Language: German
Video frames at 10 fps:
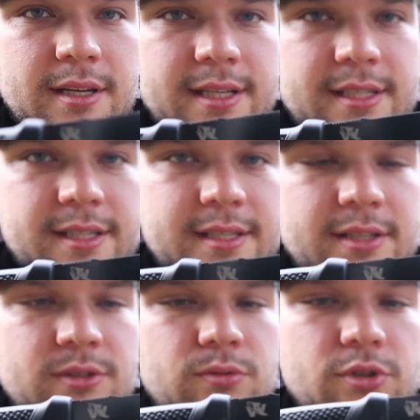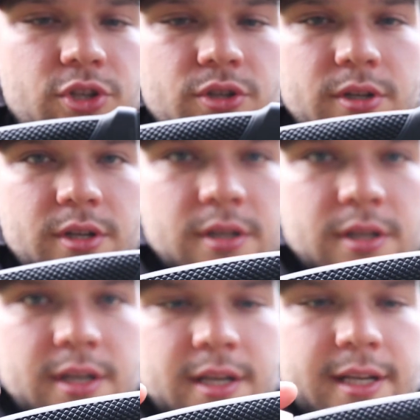das ist das gute Stück.
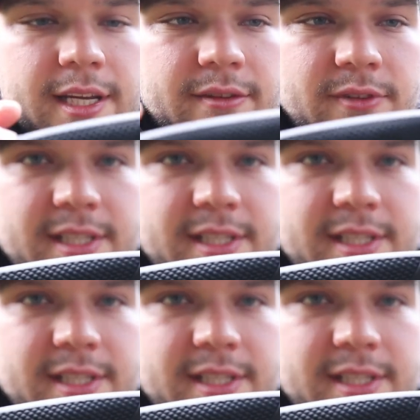Gehen wir